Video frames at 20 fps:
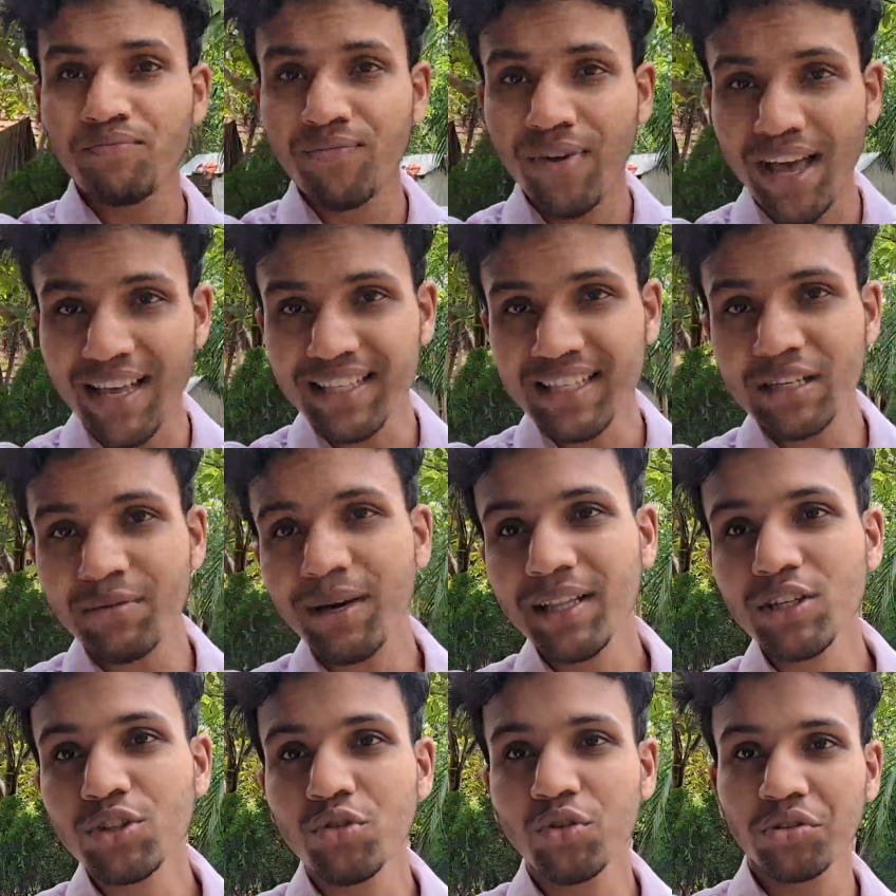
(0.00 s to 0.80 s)

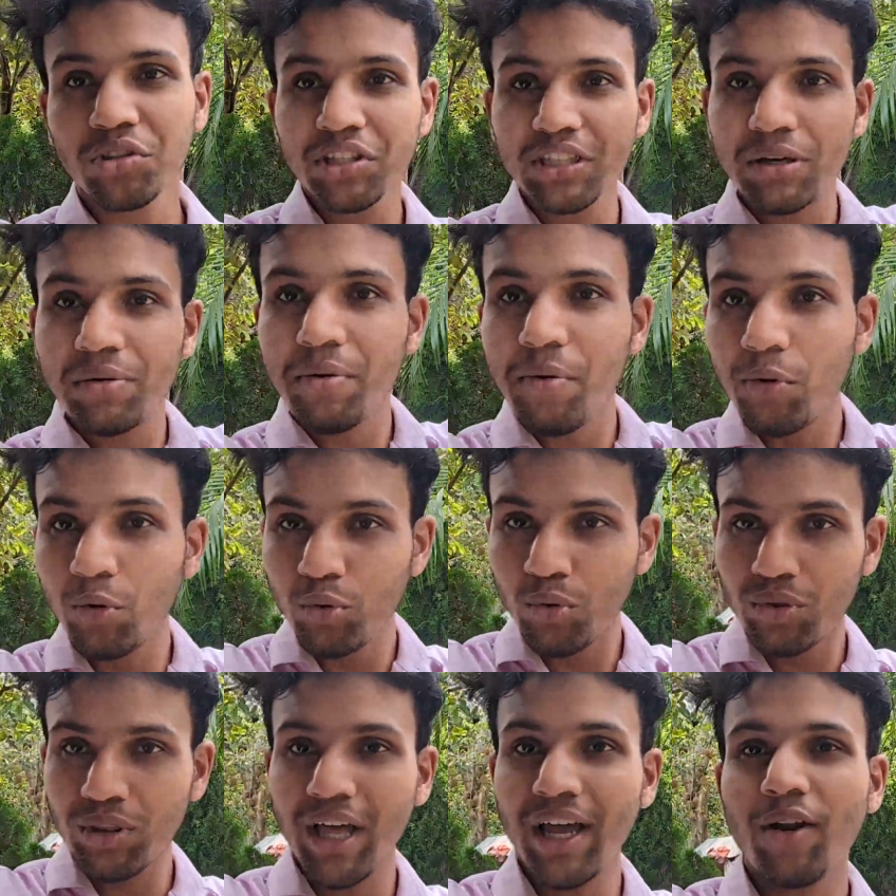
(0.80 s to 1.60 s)
ফ্যাসিবাদী শক্তি যেভাবে
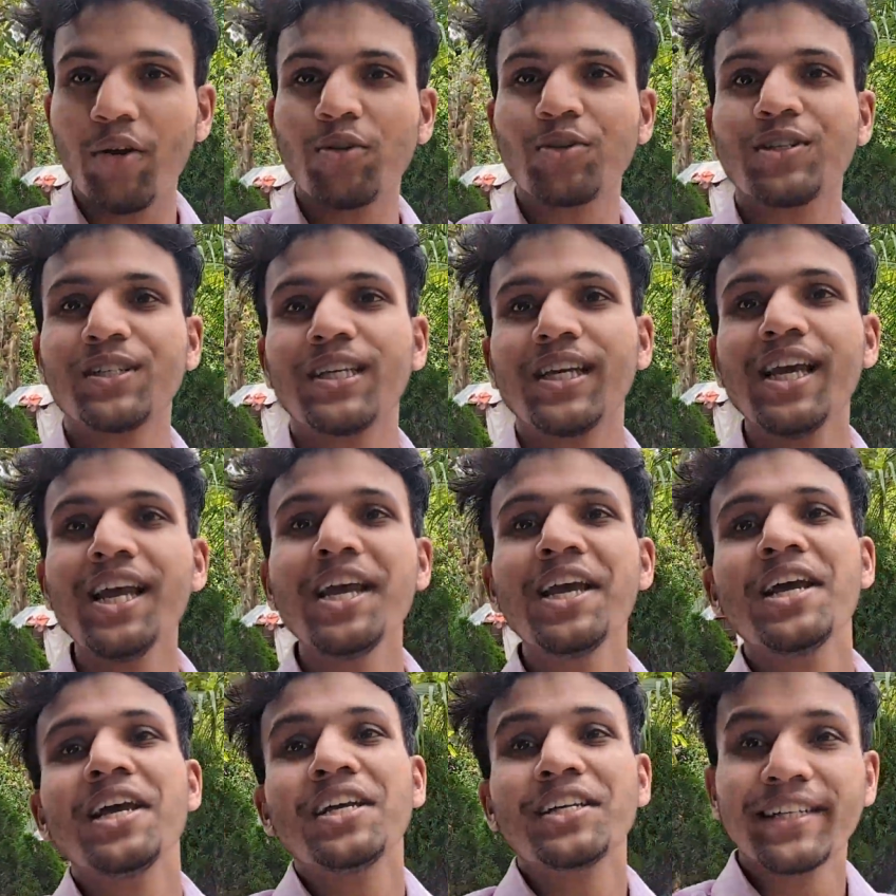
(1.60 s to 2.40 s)
উত্থান হচ্ছে
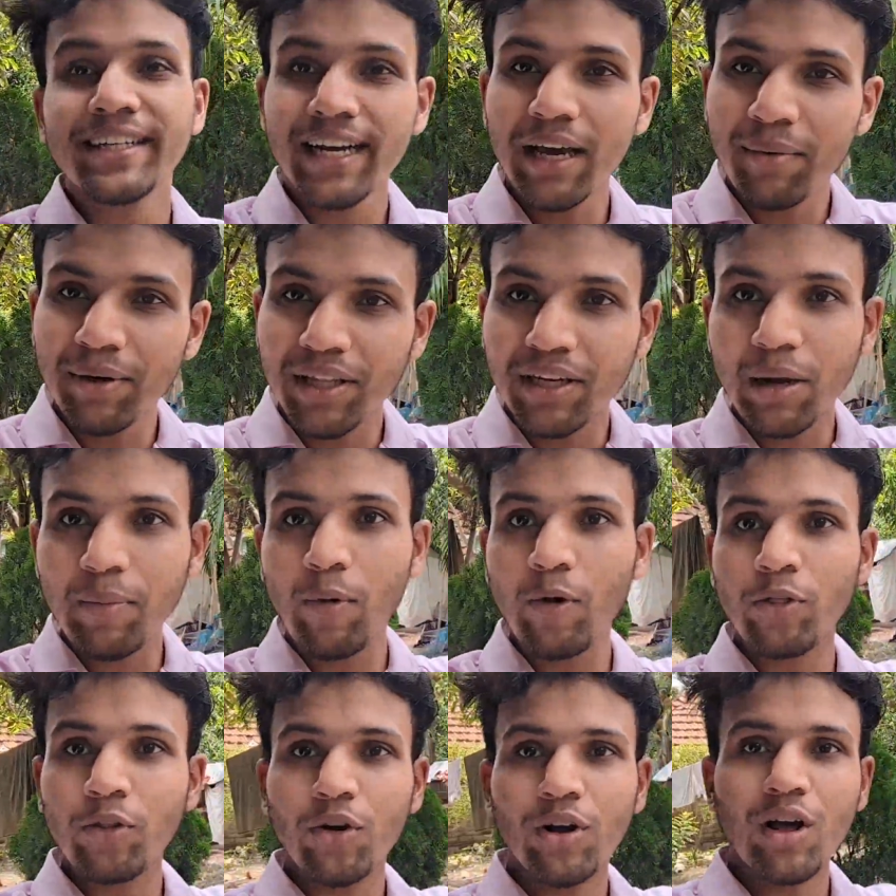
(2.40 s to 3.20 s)
সেটা আমাদেরকে
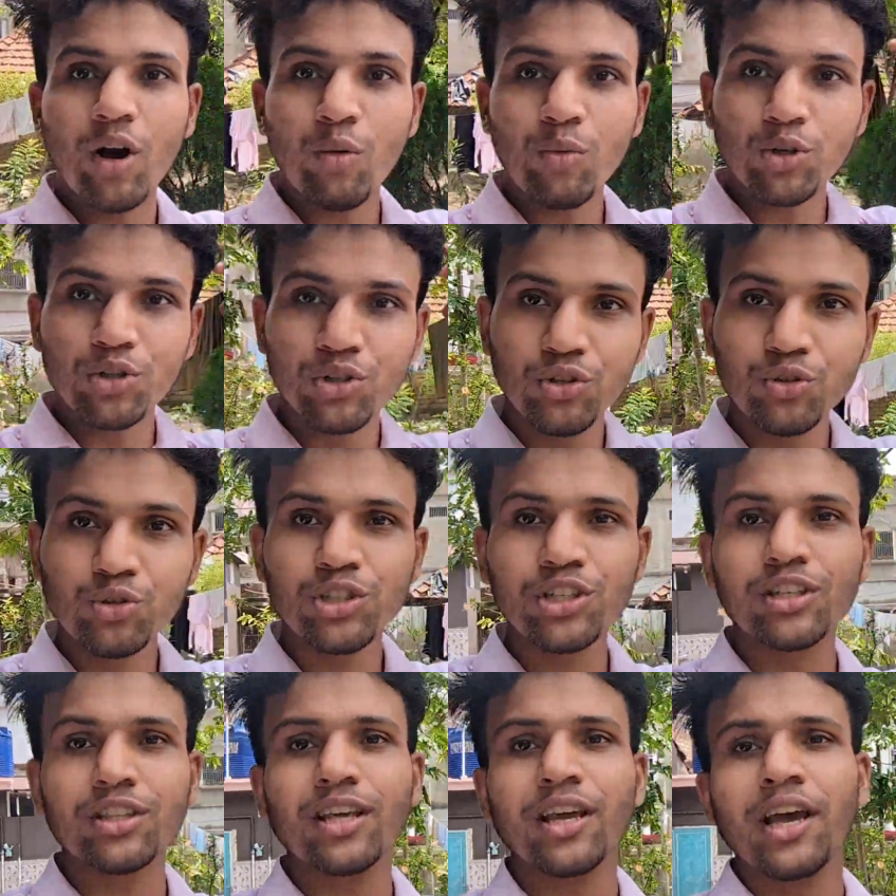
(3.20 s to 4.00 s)
বন্ধ করা অবশ্যই
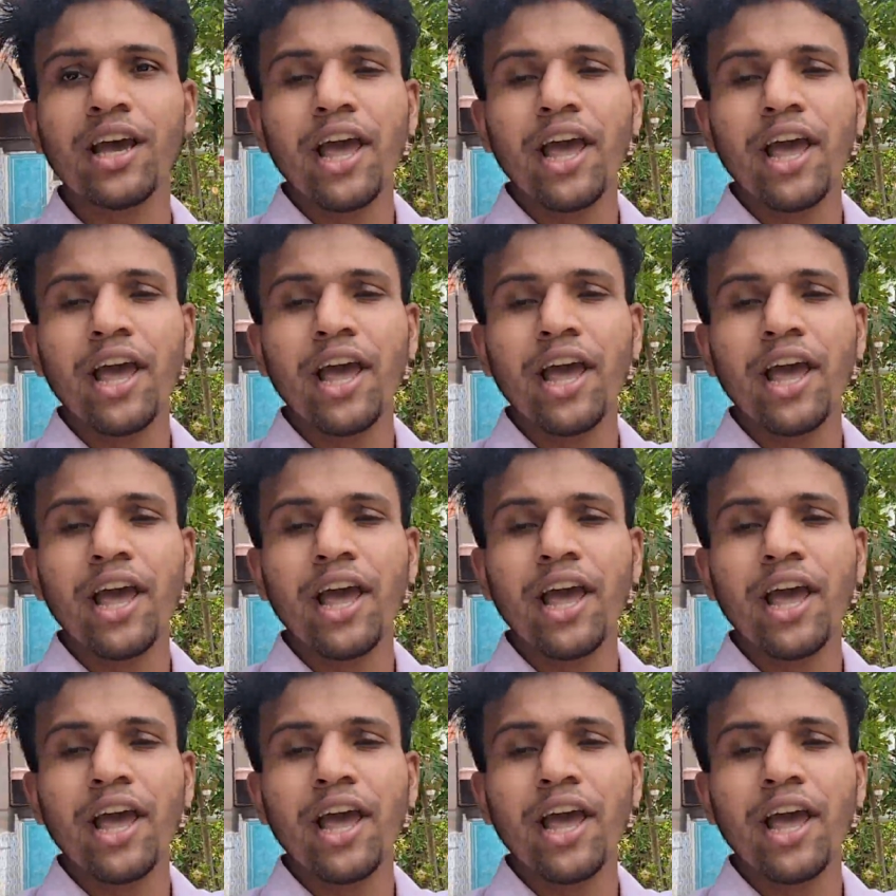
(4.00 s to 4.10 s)
উচিত